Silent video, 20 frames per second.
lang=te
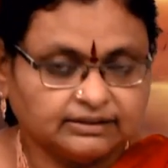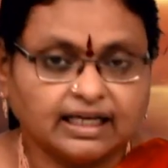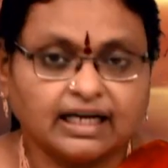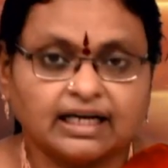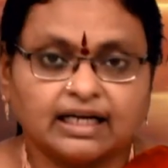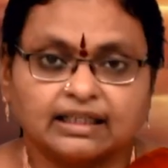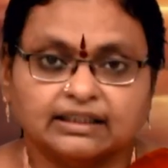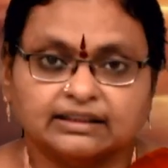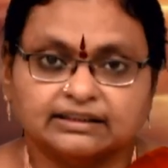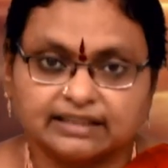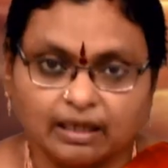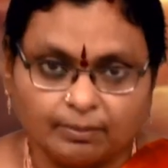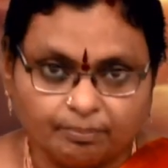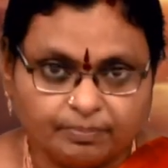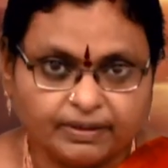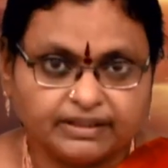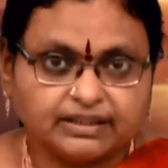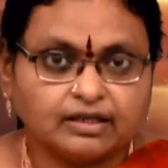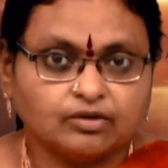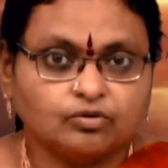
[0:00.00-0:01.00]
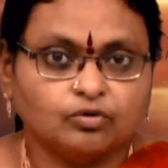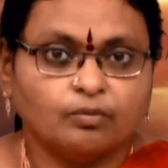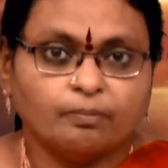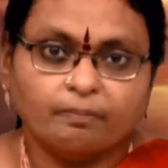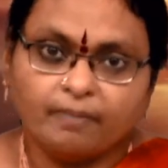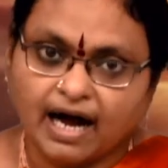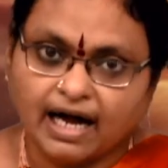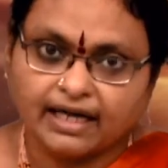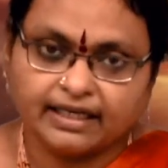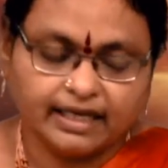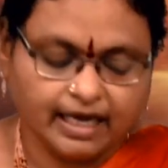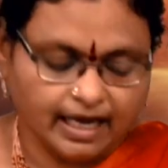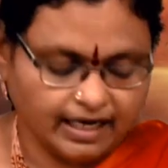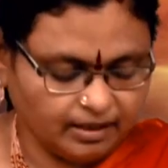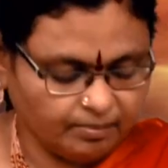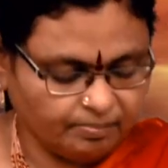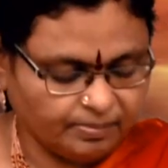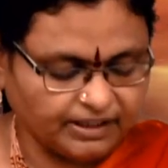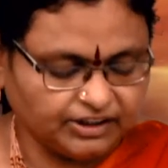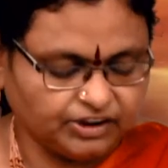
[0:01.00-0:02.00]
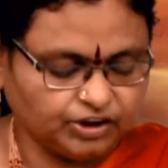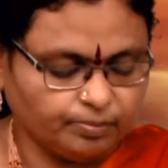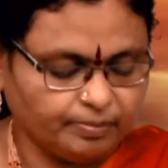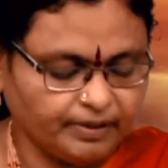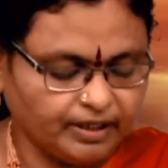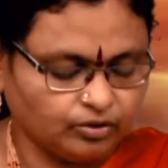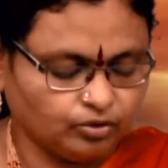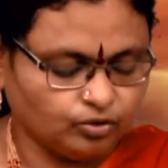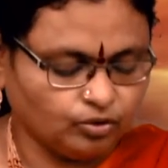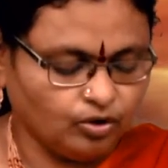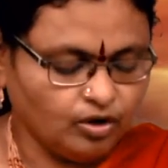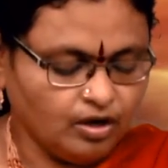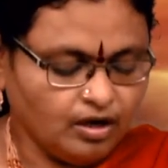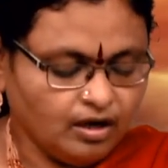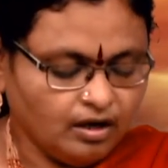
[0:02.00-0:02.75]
తన సంపదను భాగ్యాన్ని పంచిపెడుతూ